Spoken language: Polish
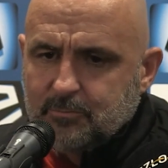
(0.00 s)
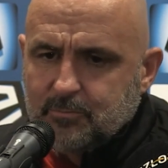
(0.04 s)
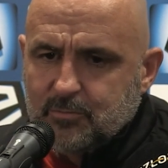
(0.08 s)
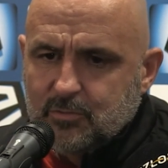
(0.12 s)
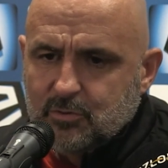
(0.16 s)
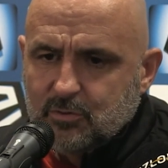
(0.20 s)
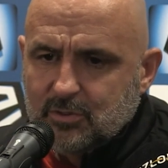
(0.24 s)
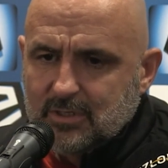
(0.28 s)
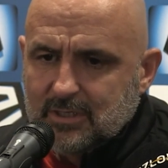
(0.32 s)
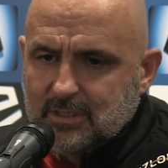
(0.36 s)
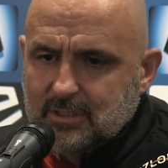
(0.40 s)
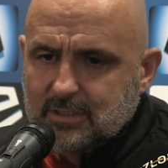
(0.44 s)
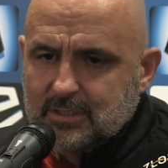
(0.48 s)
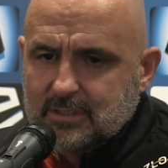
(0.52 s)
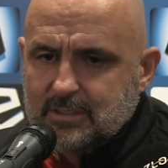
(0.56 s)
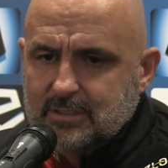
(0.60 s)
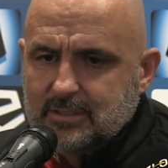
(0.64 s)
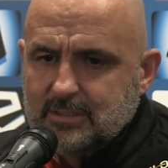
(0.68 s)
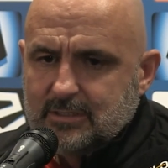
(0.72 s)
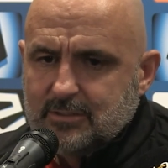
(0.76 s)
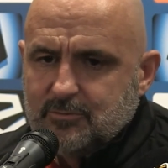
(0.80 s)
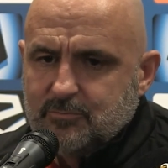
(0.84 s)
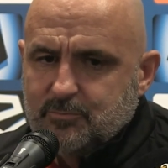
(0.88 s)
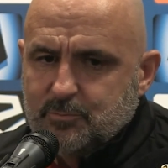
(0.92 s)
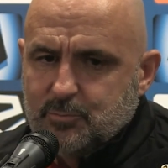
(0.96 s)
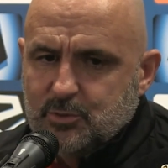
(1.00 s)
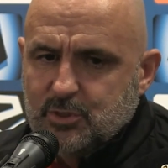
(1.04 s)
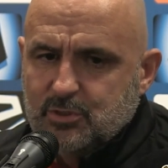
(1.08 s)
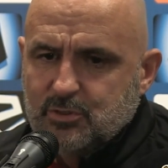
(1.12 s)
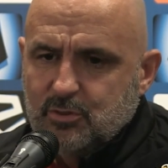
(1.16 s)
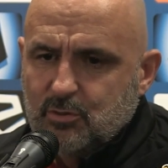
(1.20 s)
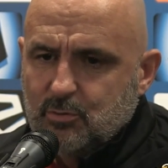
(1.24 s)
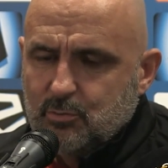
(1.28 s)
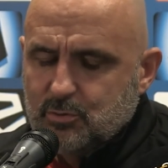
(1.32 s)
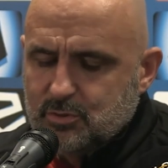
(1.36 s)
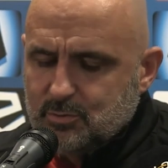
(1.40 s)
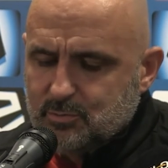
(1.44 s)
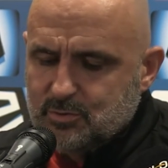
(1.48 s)
to jak y, w
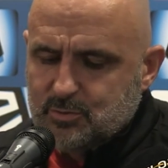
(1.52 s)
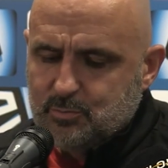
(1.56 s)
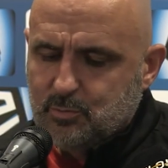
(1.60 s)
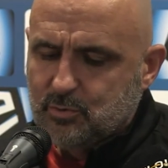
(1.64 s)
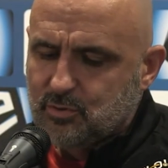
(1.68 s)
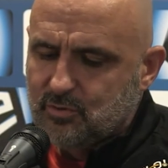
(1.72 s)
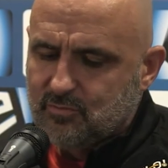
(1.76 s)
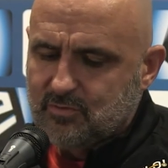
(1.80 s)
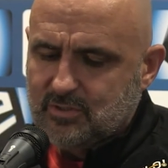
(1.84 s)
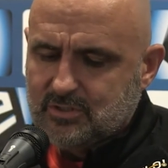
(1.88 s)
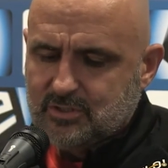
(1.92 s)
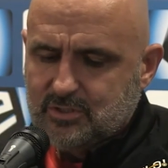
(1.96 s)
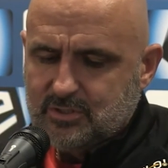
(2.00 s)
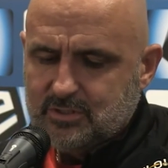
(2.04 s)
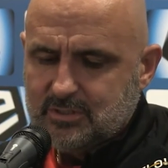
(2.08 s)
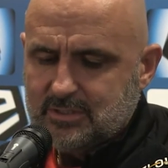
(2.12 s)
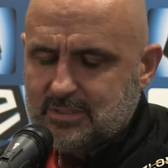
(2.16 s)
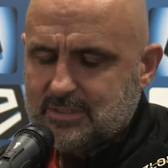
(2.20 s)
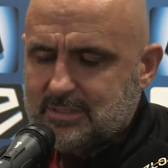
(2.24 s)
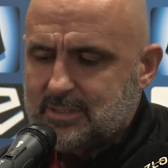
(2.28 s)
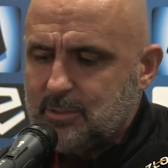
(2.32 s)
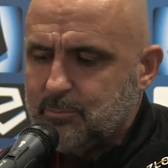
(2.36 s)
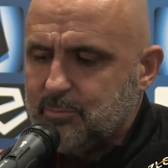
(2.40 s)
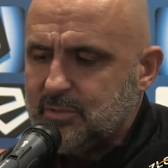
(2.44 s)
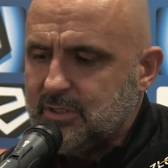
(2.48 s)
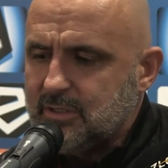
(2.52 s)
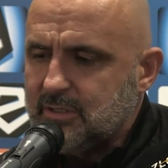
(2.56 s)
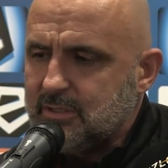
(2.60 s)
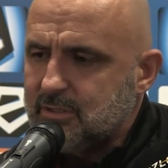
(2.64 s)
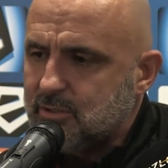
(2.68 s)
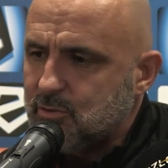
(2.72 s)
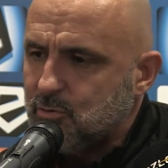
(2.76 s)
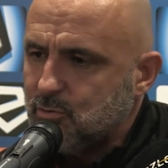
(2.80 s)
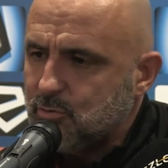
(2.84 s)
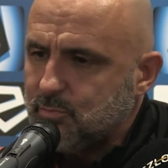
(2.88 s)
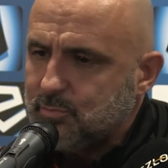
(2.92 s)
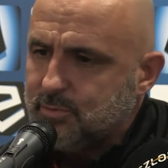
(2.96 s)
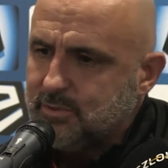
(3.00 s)
przeciągu, żeby zbudować stabilny
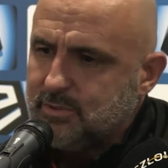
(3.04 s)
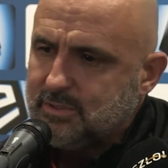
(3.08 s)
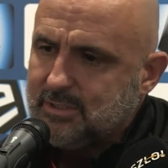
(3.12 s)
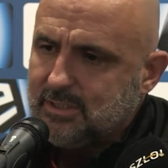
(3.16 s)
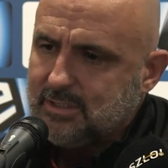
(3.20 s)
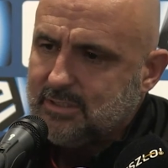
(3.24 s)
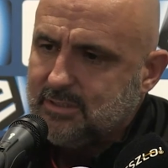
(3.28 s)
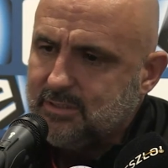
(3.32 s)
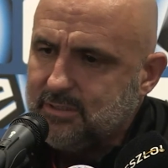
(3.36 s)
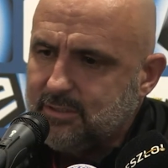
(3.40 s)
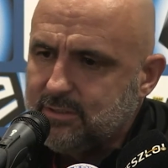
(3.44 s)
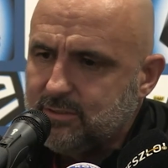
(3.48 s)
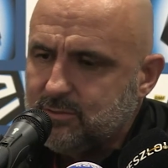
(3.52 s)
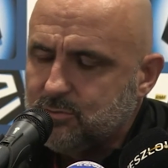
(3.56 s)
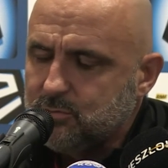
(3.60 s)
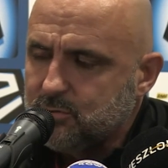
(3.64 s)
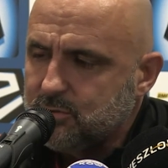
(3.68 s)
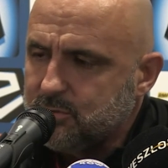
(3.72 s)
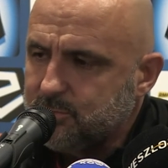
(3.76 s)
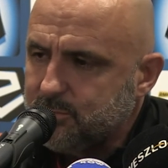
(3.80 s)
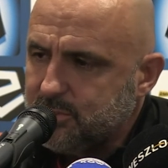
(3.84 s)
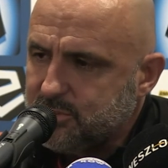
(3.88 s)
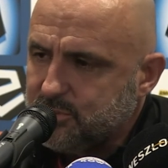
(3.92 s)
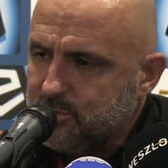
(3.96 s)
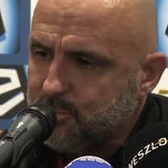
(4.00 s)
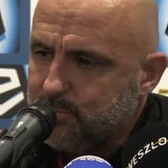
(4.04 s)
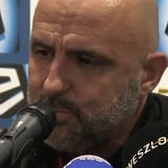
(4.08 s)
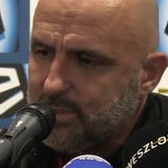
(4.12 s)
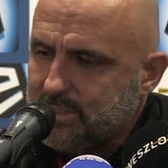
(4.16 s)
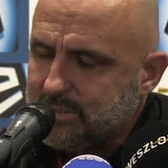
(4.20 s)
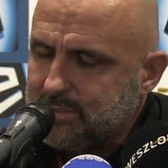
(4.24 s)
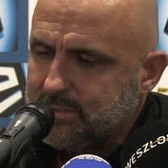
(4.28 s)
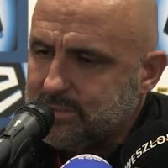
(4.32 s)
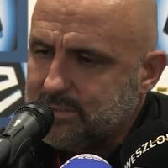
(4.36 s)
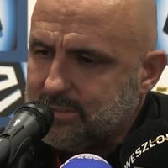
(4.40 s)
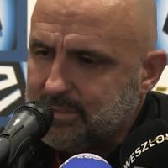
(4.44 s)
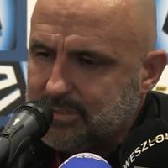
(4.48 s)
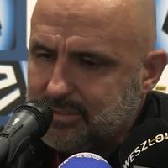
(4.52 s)
klub i taki, który będzie
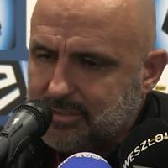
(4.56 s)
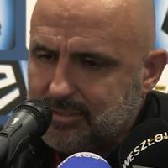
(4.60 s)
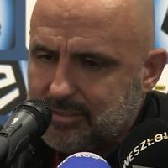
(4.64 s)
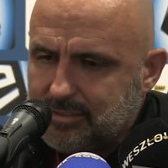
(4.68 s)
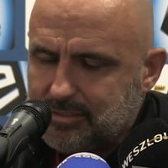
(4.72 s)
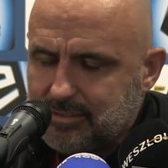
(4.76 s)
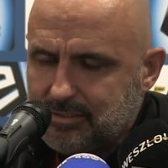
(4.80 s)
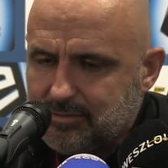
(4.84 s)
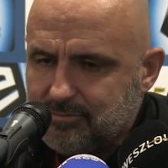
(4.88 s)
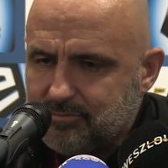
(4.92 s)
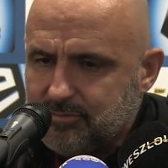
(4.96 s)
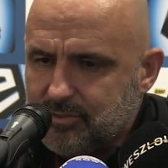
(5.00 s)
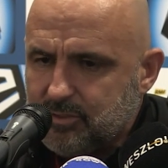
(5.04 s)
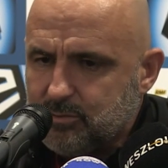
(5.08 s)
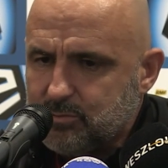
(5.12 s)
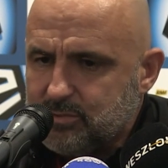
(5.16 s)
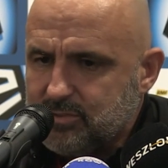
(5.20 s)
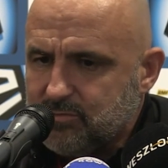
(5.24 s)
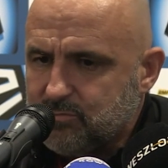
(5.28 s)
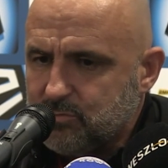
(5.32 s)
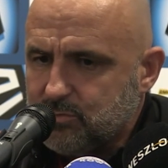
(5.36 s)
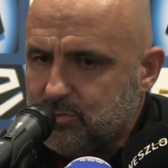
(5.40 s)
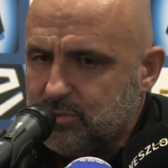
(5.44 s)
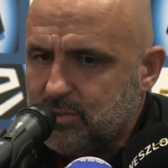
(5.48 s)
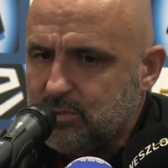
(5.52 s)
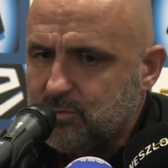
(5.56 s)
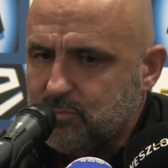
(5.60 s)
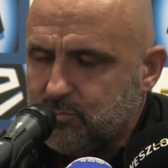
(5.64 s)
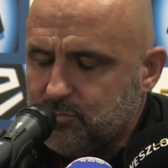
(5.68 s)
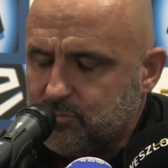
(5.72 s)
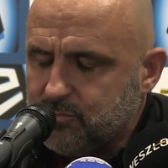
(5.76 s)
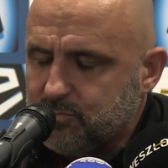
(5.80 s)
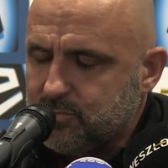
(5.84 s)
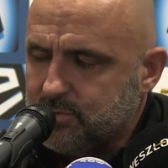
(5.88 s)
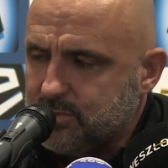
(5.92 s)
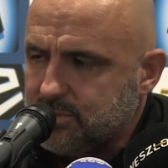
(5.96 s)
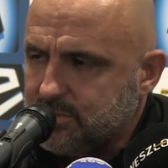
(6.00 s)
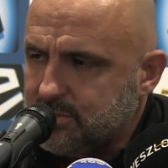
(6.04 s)
oparty na wielu
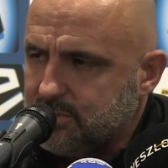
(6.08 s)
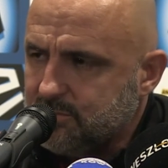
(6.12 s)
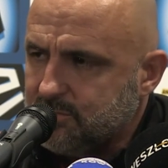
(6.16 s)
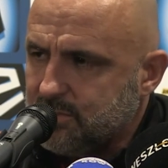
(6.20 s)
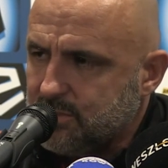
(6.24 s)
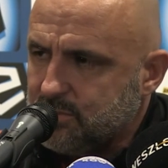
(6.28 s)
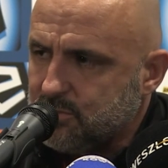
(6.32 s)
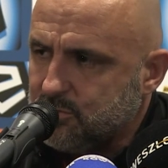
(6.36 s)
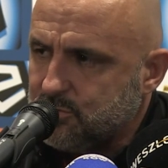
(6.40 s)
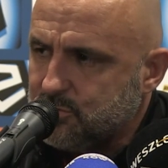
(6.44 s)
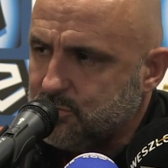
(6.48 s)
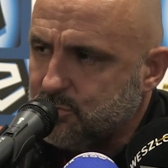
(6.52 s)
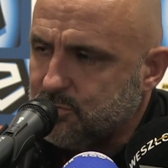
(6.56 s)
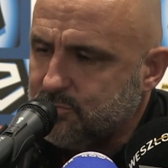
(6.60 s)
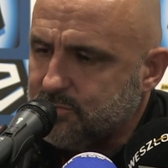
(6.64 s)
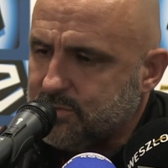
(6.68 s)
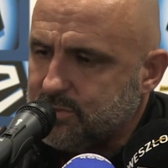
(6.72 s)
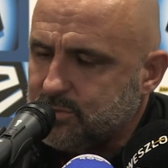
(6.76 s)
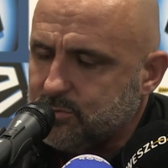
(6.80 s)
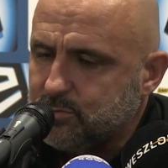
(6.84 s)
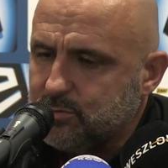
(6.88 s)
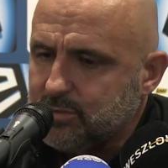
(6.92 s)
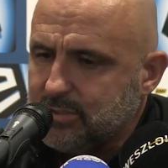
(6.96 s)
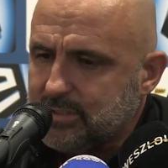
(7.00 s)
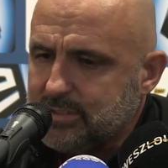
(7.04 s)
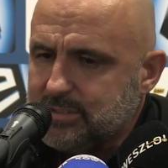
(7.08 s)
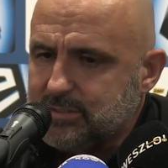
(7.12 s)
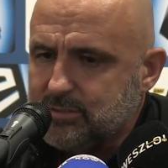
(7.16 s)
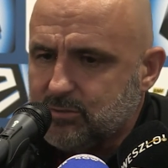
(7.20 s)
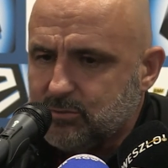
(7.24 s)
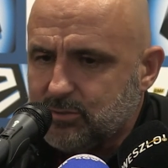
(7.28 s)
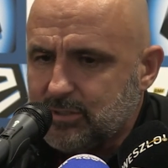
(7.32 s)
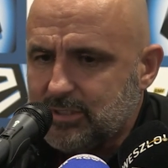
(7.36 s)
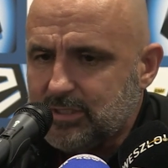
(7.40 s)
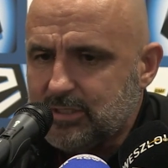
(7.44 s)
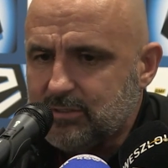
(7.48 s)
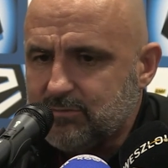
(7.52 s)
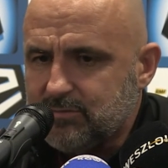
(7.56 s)
zawodników y, wartościowych, który jest, to
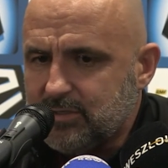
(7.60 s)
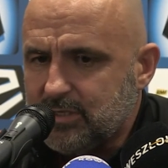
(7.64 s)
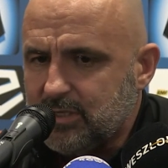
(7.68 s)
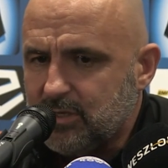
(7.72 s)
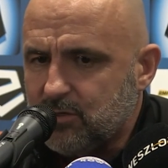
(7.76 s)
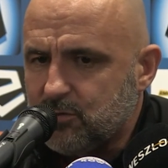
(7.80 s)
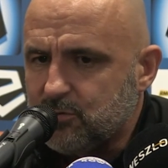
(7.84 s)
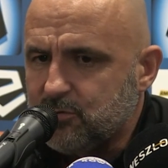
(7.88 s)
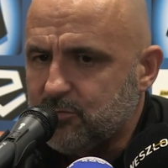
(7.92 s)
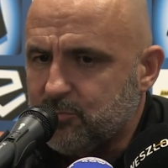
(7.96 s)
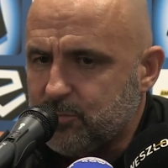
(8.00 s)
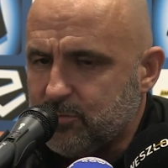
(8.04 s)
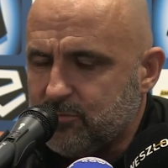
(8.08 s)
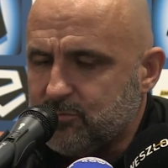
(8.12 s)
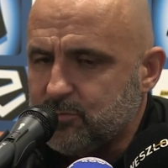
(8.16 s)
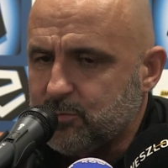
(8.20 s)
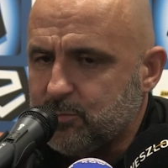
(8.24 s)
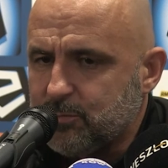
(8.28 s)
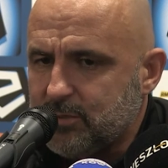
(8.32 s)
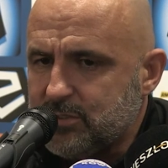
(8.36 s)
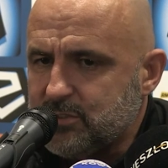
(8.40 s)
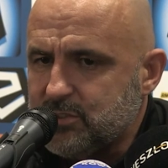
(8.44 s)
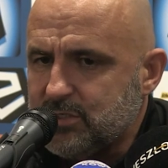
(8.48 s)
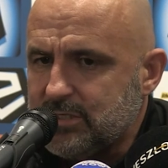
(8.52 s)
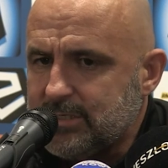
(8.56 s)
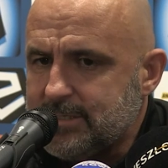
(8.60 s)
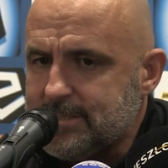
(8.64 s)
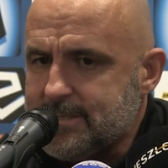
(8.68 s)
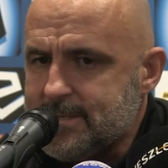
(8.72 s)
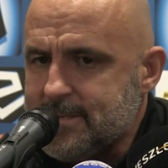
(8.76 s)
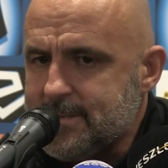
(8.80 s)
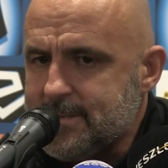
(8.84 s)
tak jak w Jagiellonii w pewnym momencie